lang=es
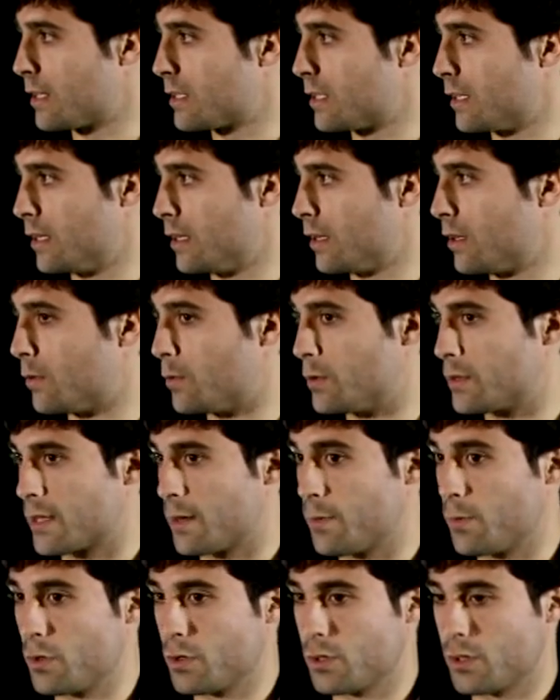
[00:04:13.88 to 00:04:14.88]
así como
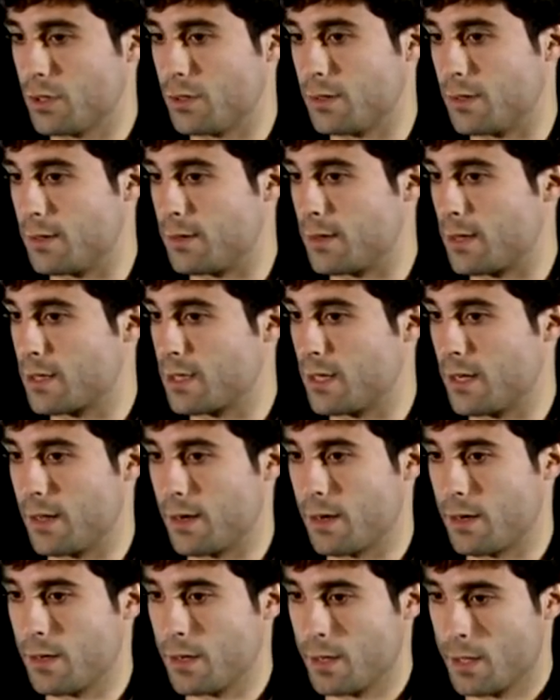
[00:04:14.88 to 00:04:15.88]
estamos, intentar
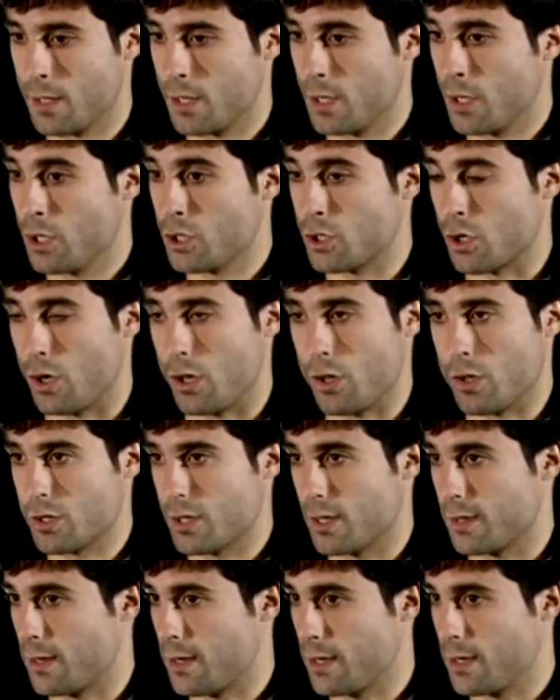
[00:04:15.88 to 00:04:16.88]
ser sólidos
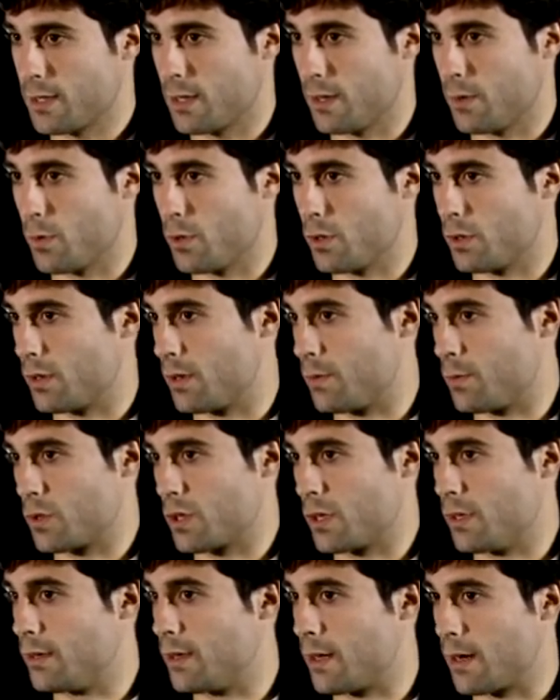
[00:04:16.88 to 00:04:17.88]
atrás y bueno, tenemos
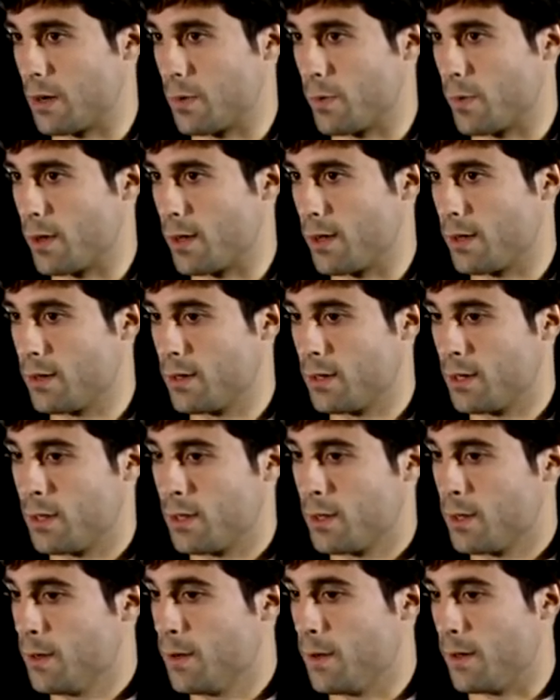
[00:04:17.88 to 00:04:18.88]
gente arriba
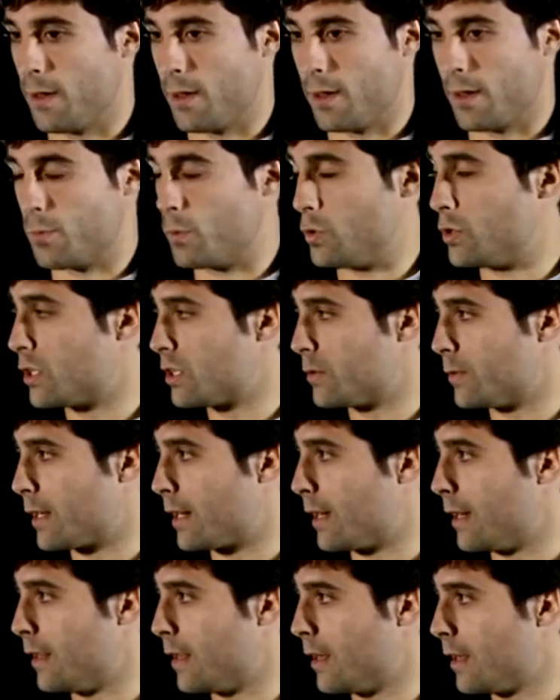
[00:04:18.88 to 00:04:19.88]
eh, de muchísima
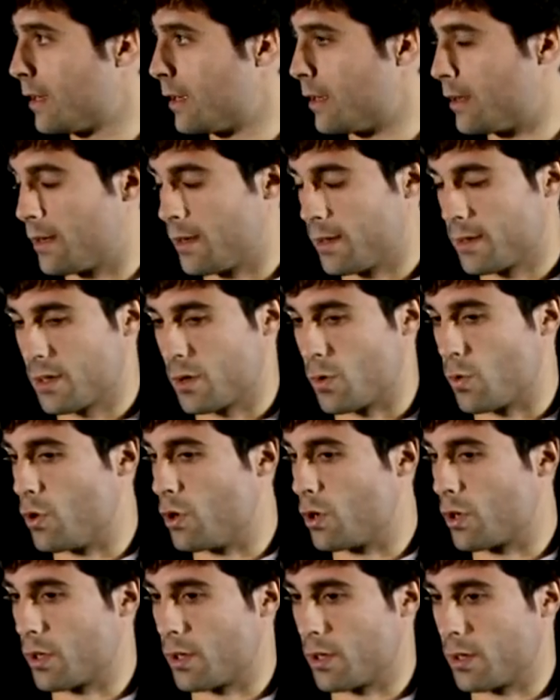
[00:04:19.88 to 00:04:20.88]
calidad que
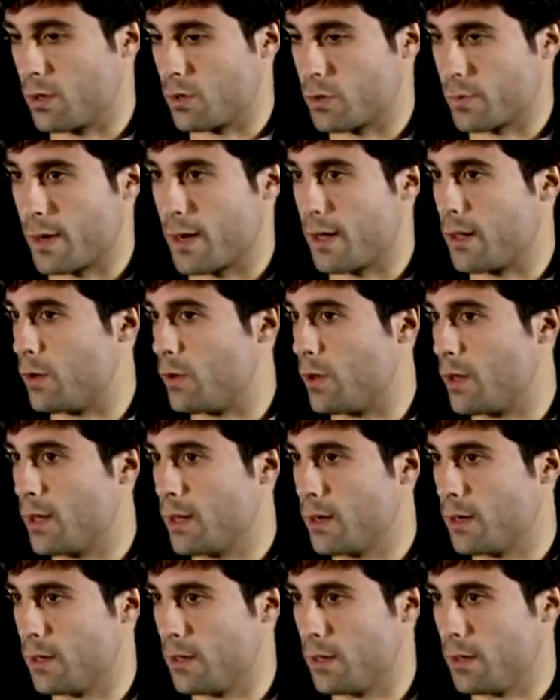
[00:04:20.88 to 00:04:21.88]
seguro que nos van a
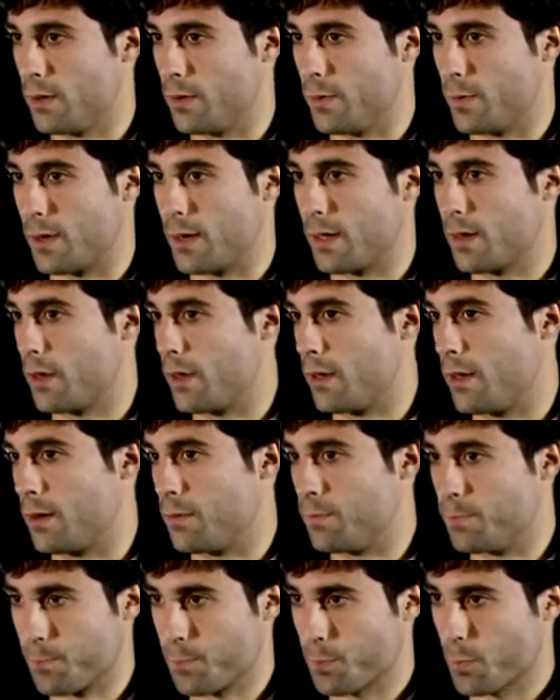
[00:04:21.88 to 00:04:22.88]
ayudar y van a hacer
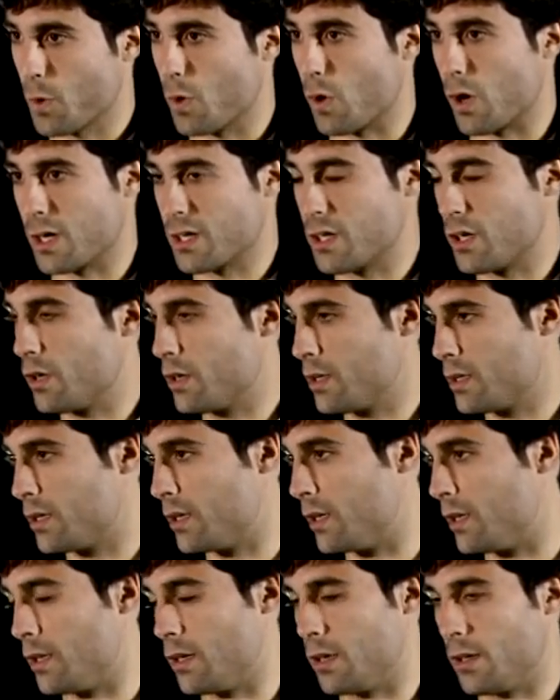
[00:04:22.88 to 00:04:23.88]
ocasiones
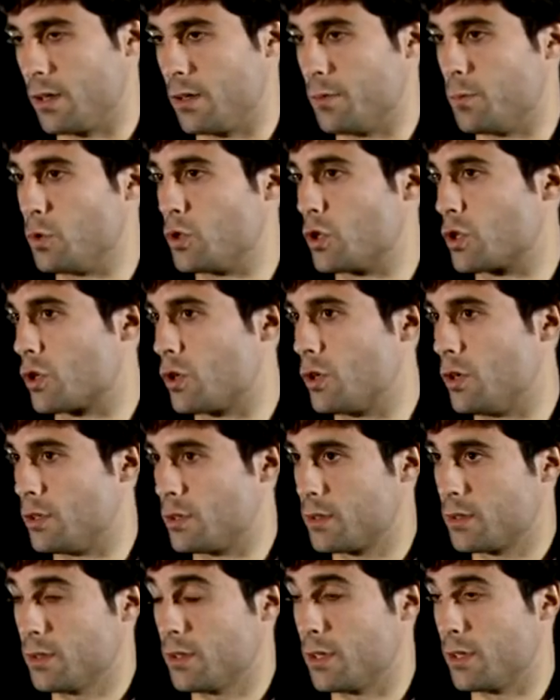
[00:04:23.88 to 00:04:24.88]
y, muchos
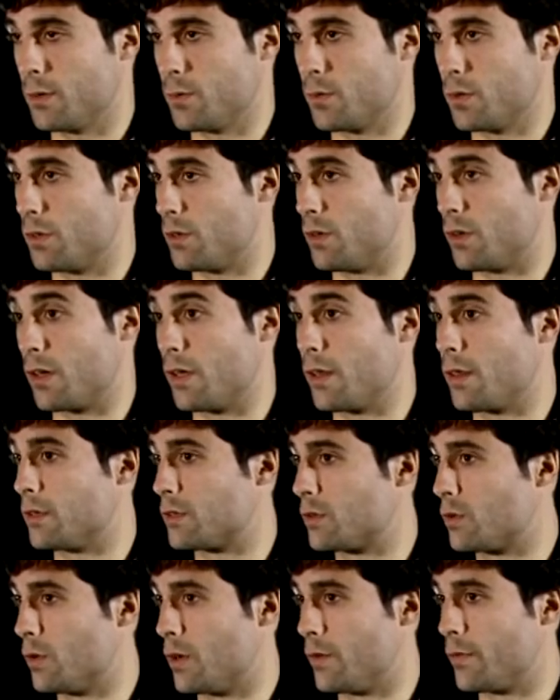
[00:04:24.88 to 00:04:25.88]
goles. Y bueno, lo que
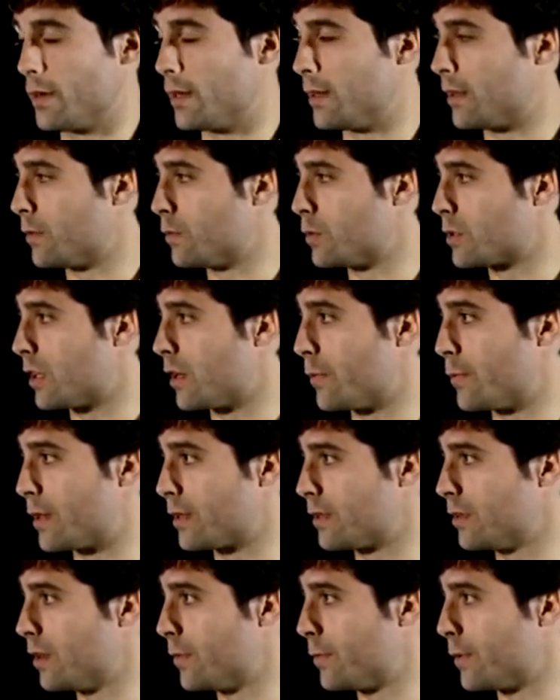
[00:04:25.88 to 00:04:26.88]
dices tú, al final tenemos que ir
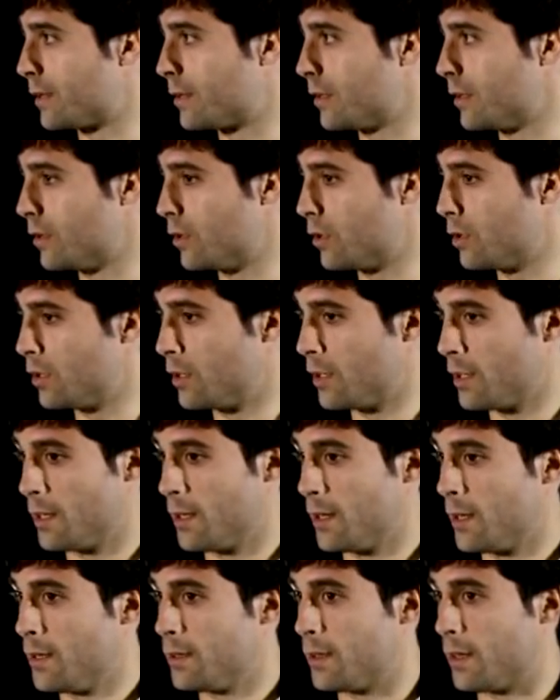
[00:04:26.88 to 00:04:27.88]
partido a partido,
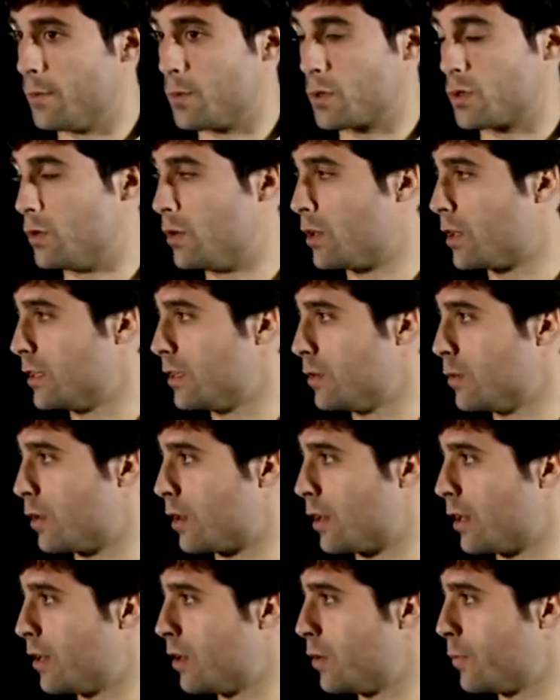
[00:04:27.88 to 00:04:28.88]
tenemos un objetivo
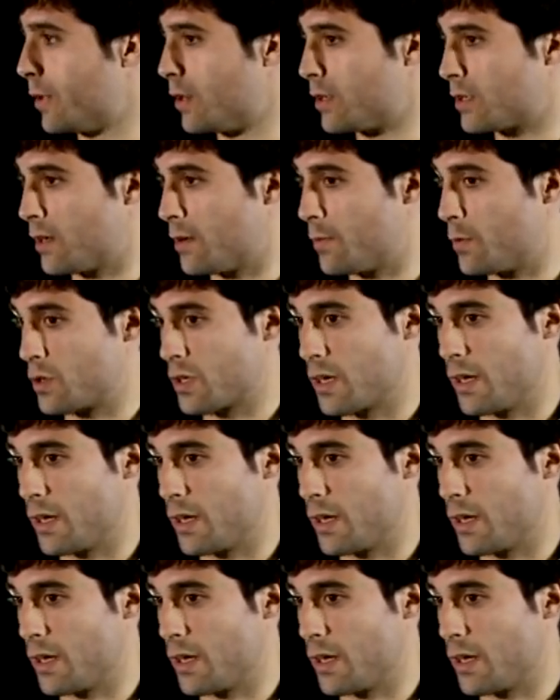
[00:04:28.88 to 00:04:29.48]
claro, pero sabemos